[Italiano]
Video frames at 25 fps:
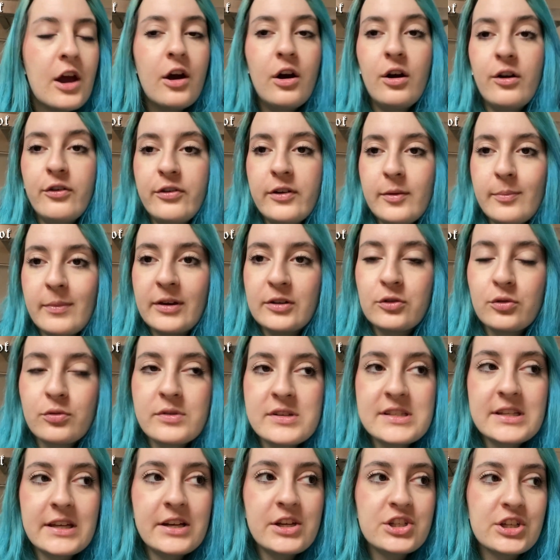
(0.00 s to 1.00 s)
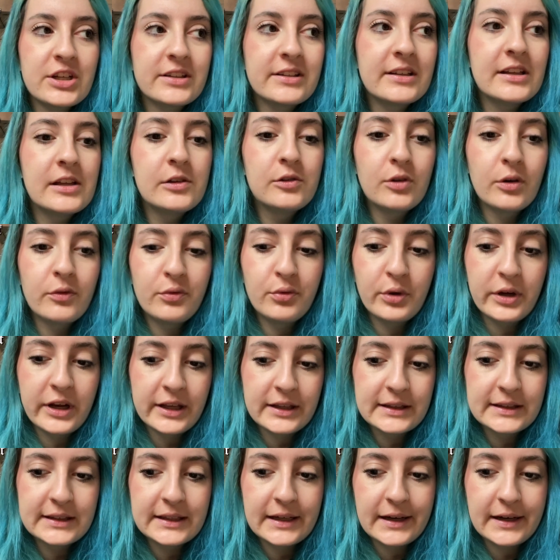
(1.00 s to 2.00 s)
ho filmato questa ricetta del tofu
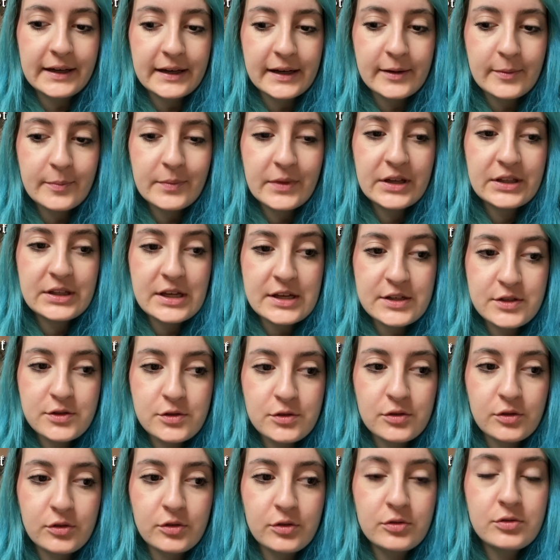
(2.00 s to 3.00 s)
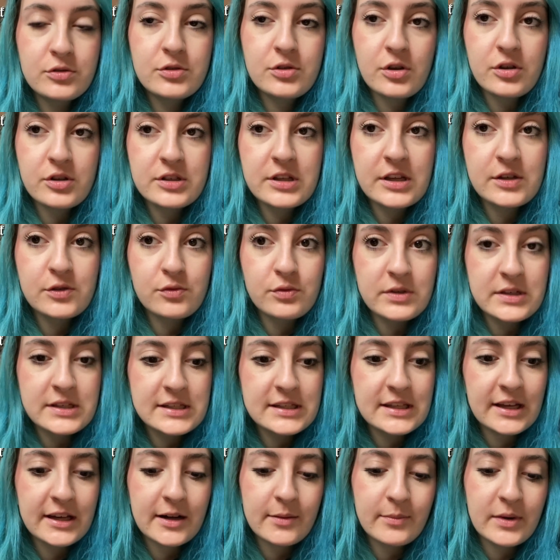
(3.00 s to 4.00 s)
orientale, adesso non so se su
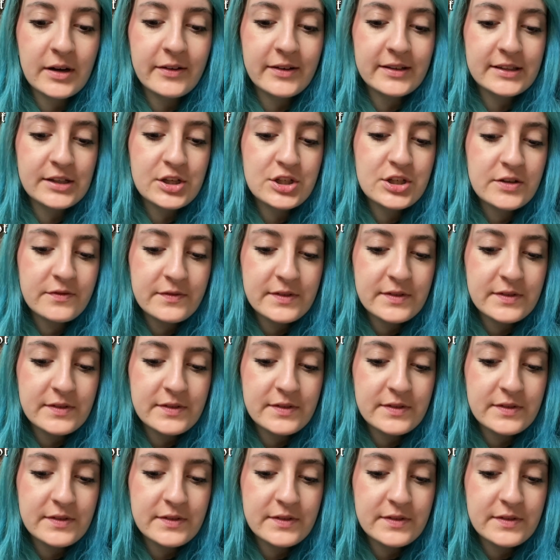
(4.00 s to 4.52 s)
Instagram l'avrete